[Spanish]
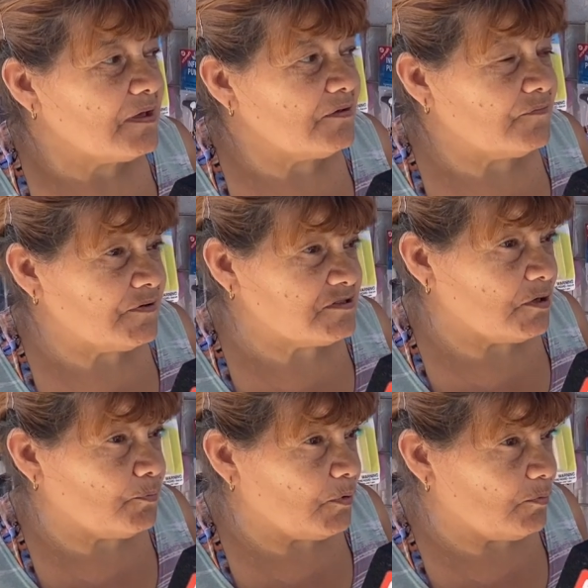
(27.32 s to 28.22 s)

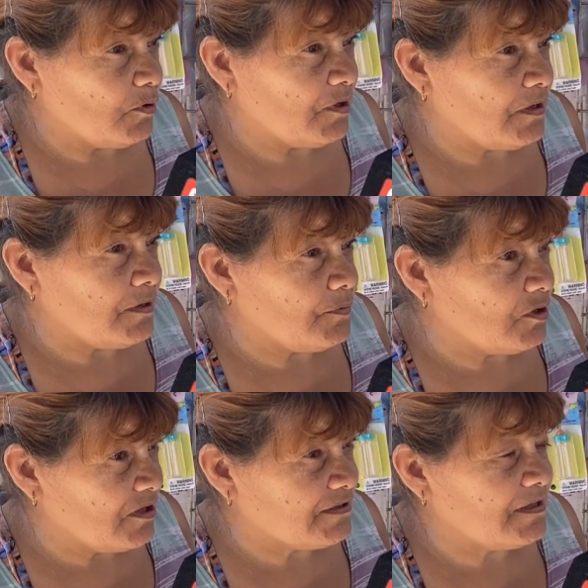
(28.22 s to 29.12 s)
infección pulmonar
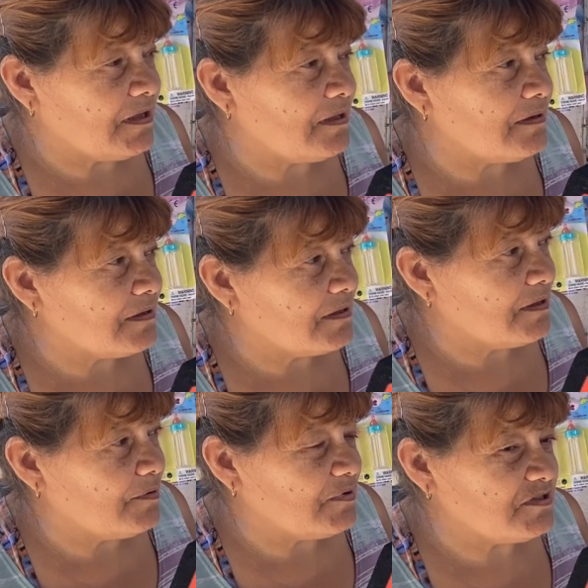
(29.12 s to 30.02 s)
bilateral
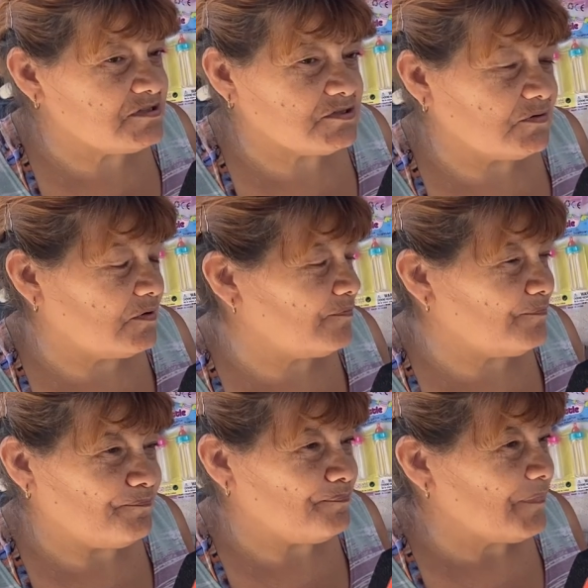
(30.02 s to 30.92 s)
que me hizo,
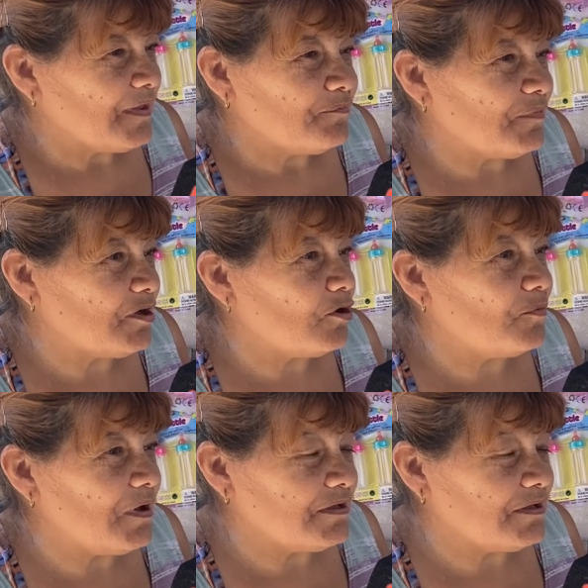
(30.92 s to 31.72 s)
me dejó mal.